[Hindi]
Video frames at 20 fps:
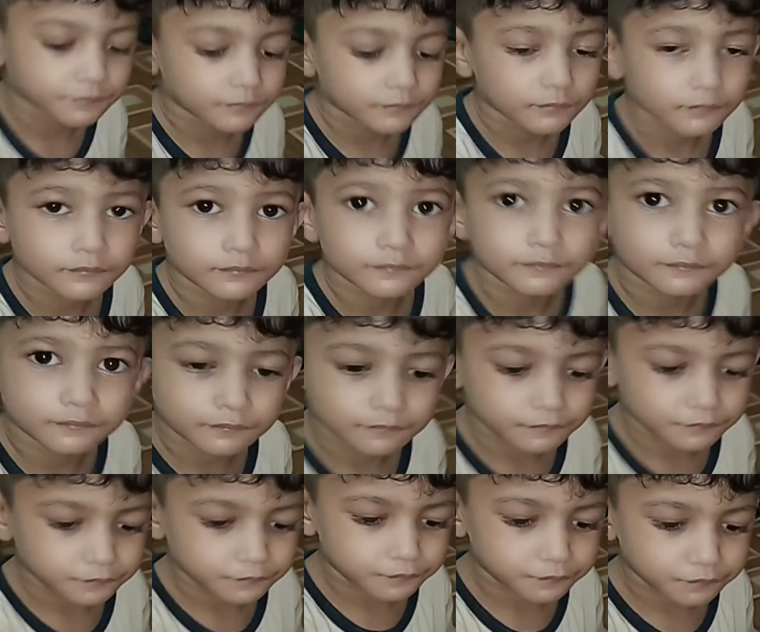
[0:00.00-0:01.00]
मुहर्रम
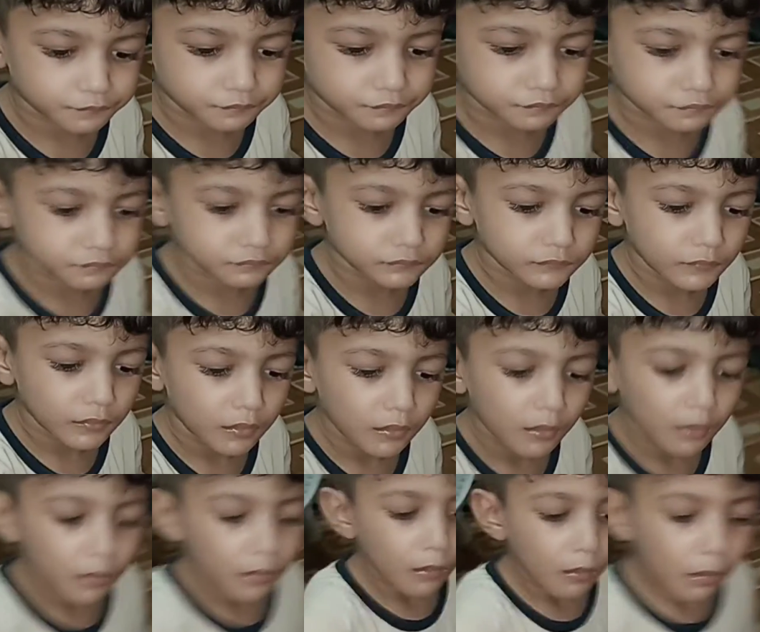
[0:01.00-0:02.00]
चल रहे हैं
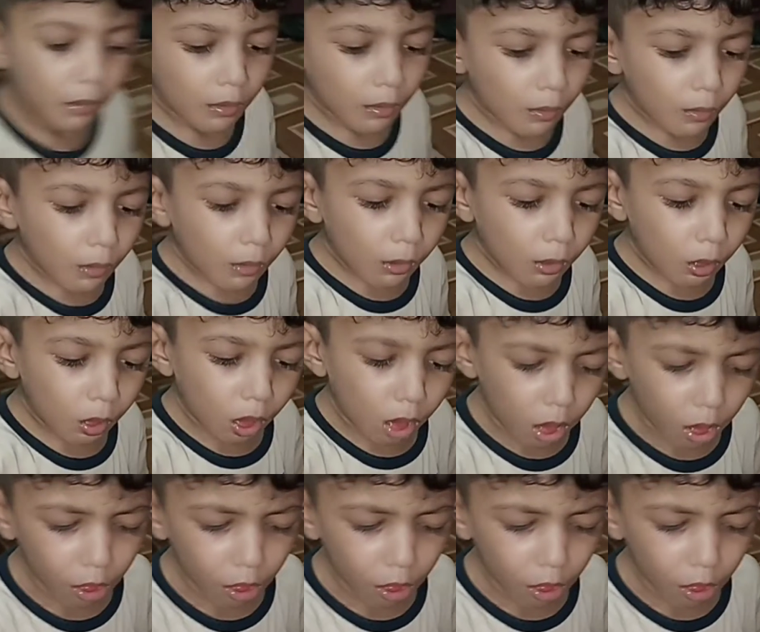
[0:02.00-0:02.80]
तो